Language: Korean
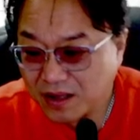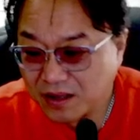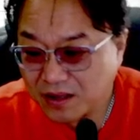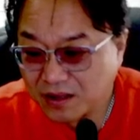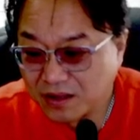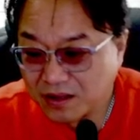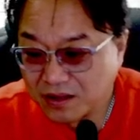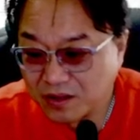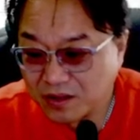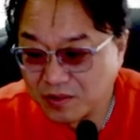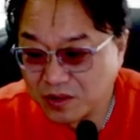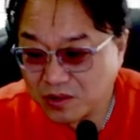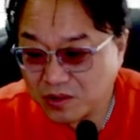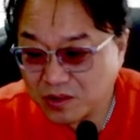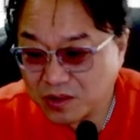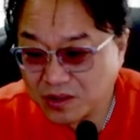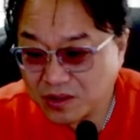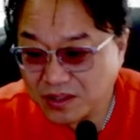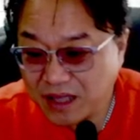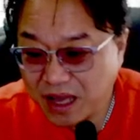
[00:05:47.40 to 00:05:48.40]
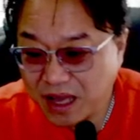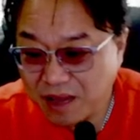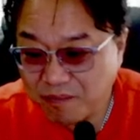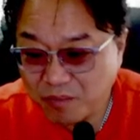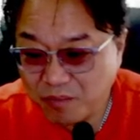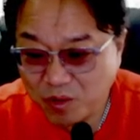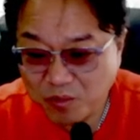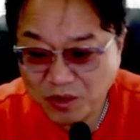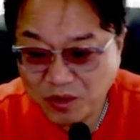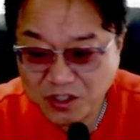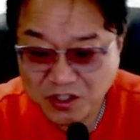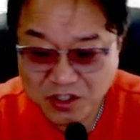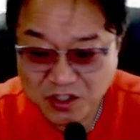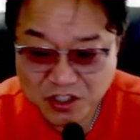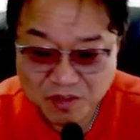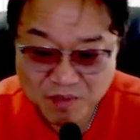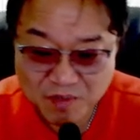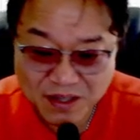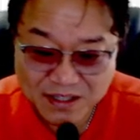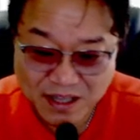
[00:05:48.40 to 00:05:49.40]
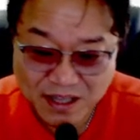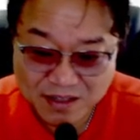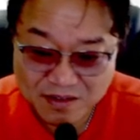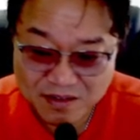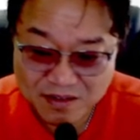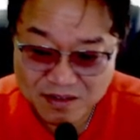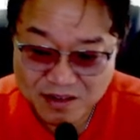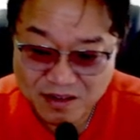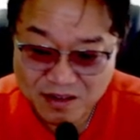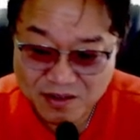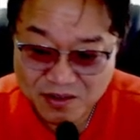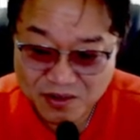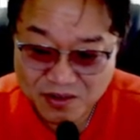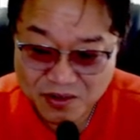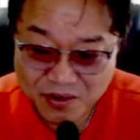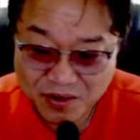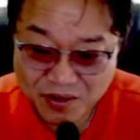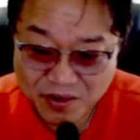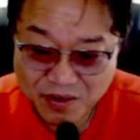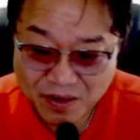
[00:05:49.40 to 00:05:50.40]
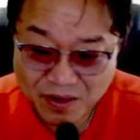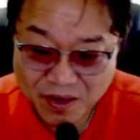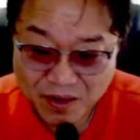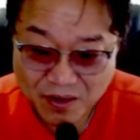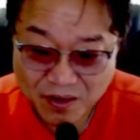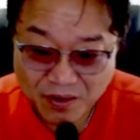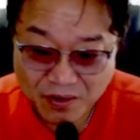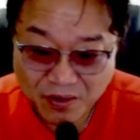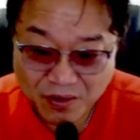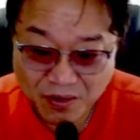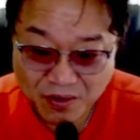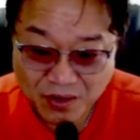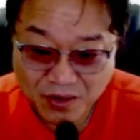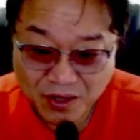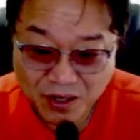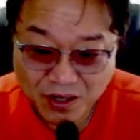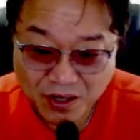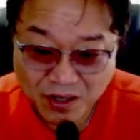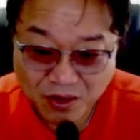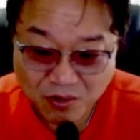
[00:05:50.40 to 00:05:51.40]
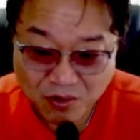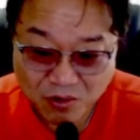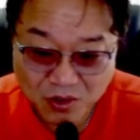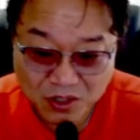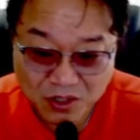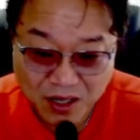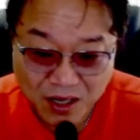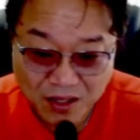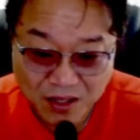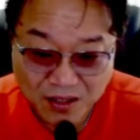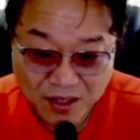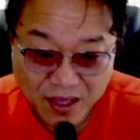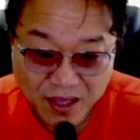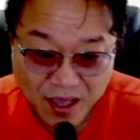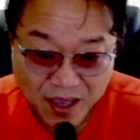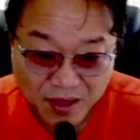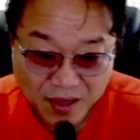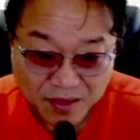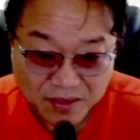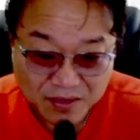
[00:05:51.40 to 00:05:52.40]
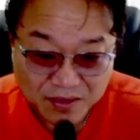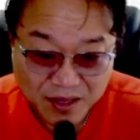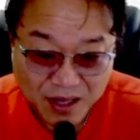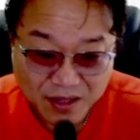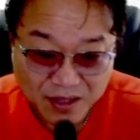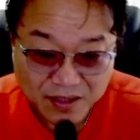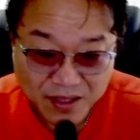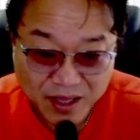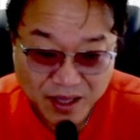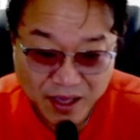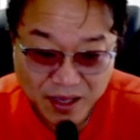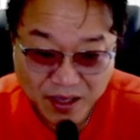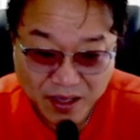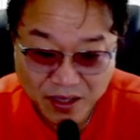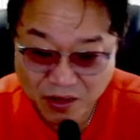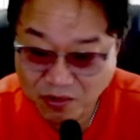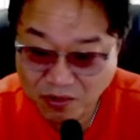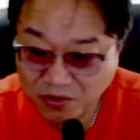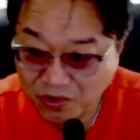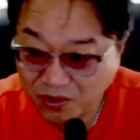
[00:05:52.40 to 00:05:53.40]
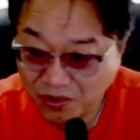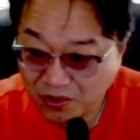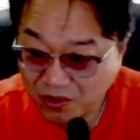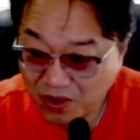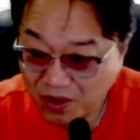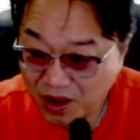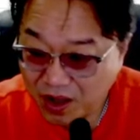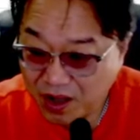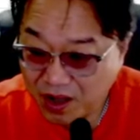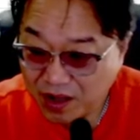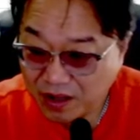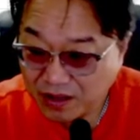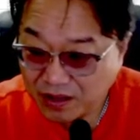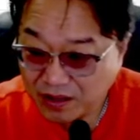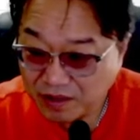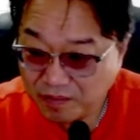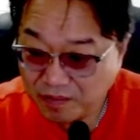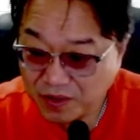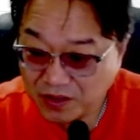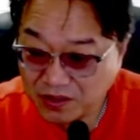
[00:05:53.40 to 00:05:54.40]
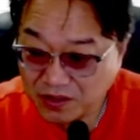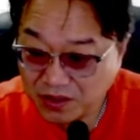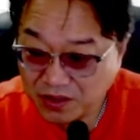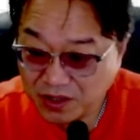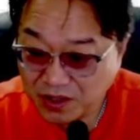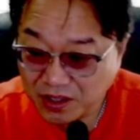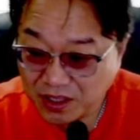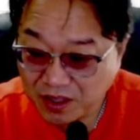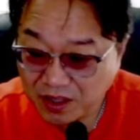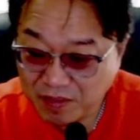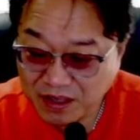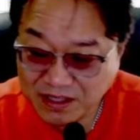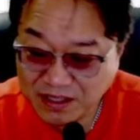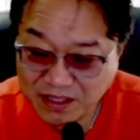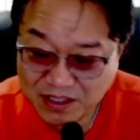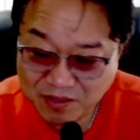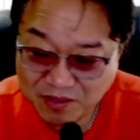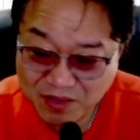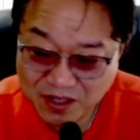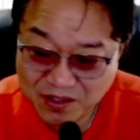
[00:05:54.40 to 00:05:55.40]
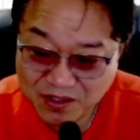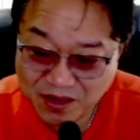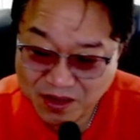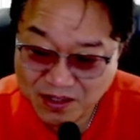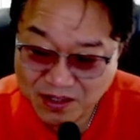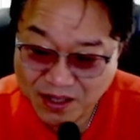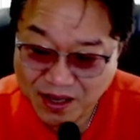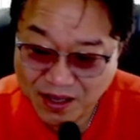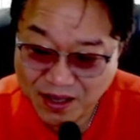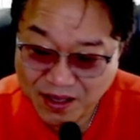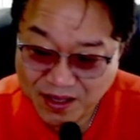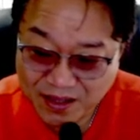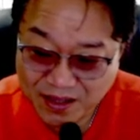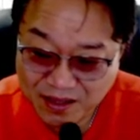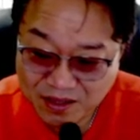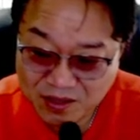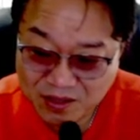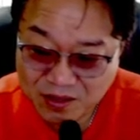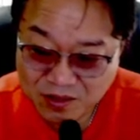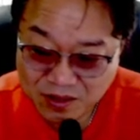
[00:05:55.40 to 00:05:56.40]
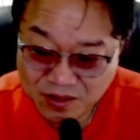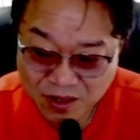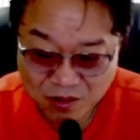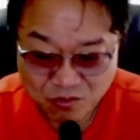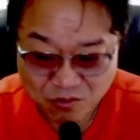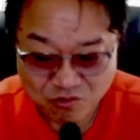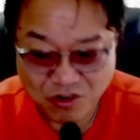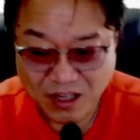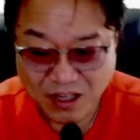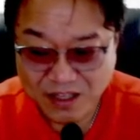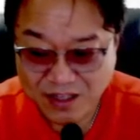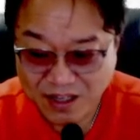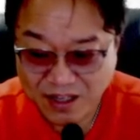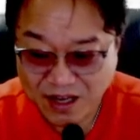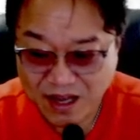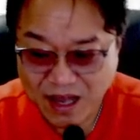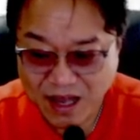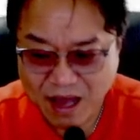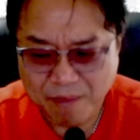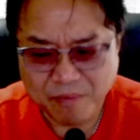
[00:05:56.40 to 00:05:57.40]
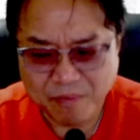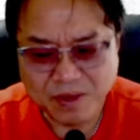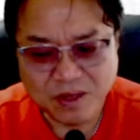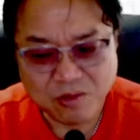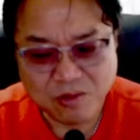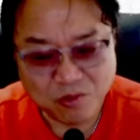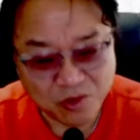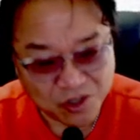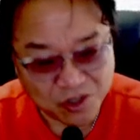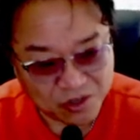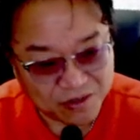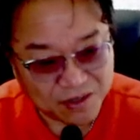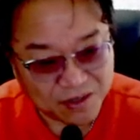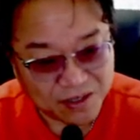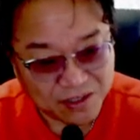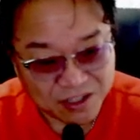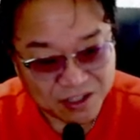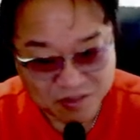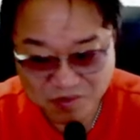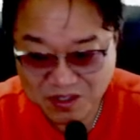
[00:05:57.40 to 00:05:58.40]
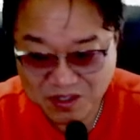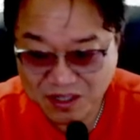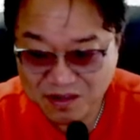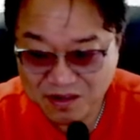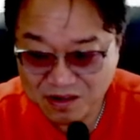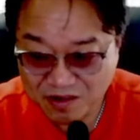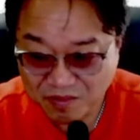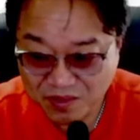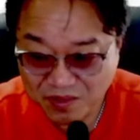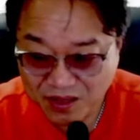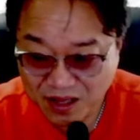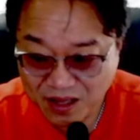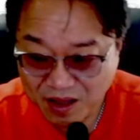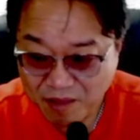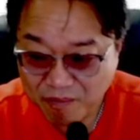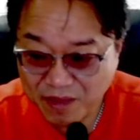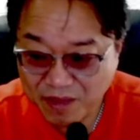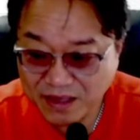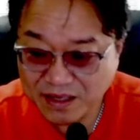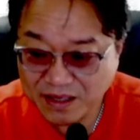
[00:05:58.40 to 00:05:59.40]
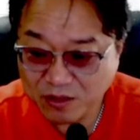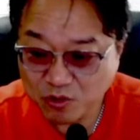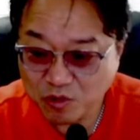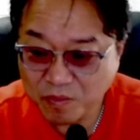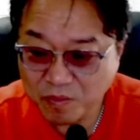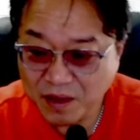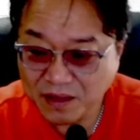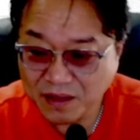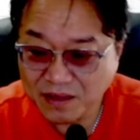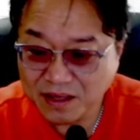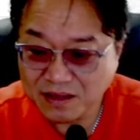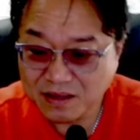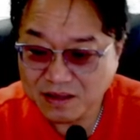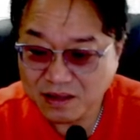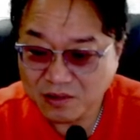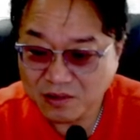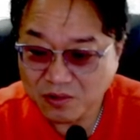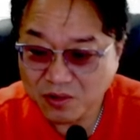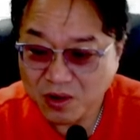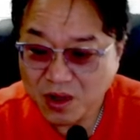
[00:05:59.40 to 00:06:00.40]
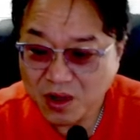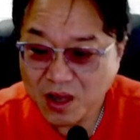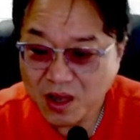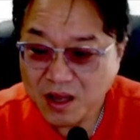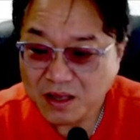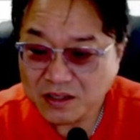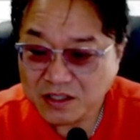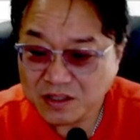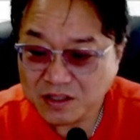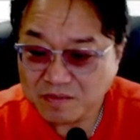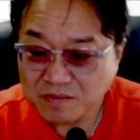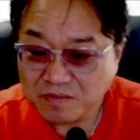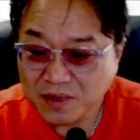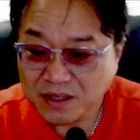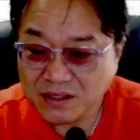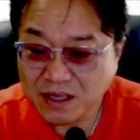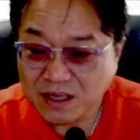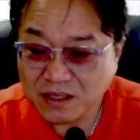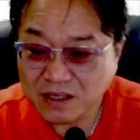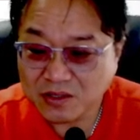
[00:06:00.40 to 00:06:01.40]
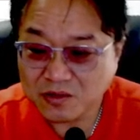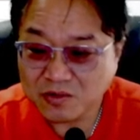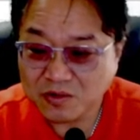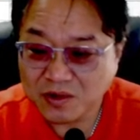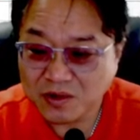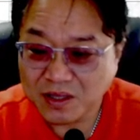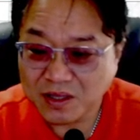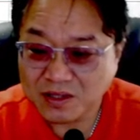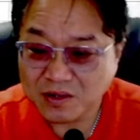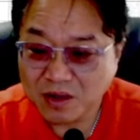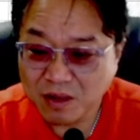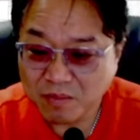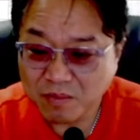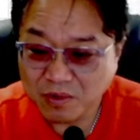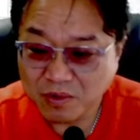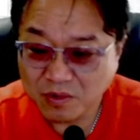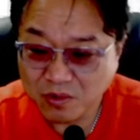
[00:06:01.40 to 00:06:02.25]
그러면 그 다음 목표치는 10만 4천원이거든요 여기 가니까 또 저항대 있고요, 이평선 241의 저항대가 있는 구간이니까 한 번에 또 뛰어넘긴 쉽지 않을 겁니다. 만약에 돌파한다 하더라도 10만 4천원권에서 한 번 또